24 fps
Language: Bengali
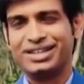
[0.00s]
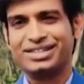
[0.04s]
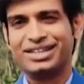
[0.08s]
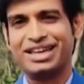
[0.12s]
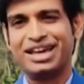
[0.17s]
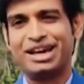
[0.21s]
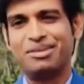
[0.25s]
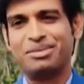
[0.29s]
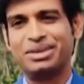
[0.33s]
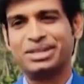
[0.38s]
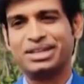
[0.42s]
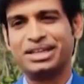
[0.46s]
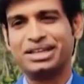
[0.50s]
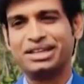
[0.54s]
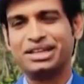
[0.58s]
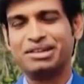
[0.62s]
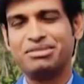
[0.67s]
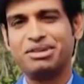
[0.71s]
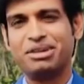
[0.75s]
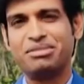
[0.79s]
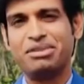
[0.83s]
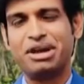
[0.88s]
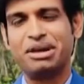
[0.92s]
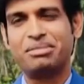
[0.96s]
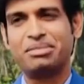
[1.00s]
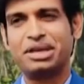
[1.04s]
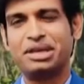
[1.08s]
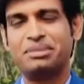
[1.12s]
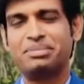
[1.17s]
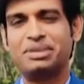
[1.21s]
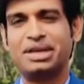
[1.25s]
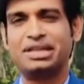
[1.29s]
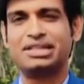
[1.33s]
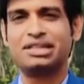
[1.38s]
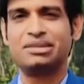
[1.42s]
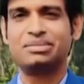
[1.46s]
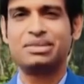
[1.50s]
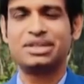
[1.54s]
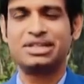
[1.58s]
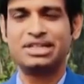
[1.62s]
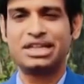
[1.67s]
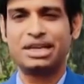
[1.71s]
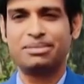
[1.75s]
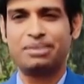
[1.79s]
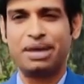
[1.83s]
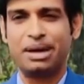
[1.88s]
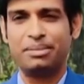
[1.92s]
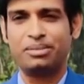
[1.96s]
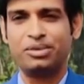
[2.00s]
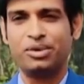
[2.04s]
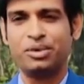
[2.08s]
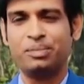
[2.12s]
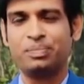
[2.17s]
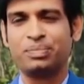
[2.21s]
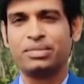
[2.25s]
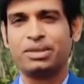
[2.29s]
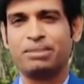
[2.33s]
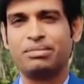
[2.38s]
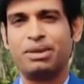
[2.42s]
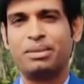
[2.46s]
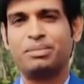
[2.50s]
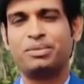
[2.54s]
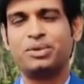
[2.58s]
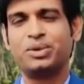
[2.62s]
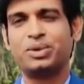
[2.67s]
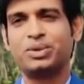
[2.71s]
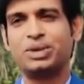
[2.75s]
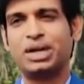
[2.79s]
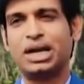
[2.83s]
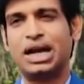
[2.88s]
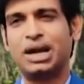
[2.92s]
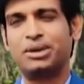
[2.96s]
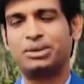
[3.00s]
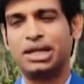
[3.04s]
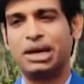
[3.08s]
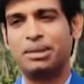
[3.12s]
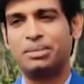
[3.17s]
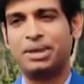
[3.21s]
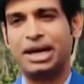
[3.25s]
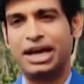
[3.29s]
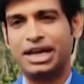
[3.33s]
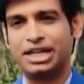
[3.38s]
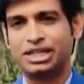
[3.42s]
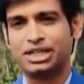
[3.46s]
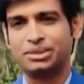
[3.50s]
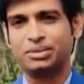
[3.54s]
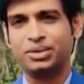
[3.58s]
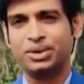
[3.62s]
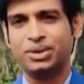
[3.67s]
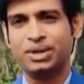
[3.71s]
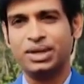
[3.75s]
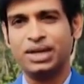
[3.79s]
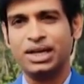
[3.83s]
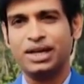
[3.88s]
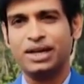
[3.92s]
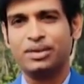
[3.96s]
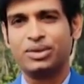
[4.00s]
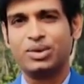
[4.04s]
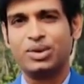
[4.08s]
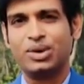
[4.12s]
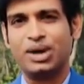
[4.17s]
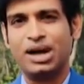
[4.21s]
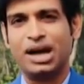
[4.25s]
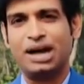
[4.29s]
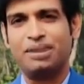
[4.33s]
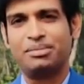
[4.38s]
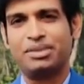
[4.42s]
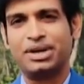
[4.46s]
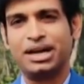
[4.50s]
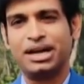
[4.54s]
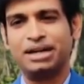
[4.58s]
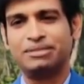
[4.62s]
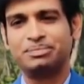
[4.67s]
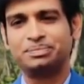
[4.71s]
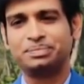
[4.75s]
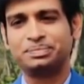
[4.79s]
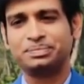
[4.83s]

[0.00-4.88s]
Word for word: যে আমাদের কিভাবে আমরা এই পেঁয়াজের বীজটা পাবো বা প্রণোদনার আওতায় আমরা আসব তো আমরা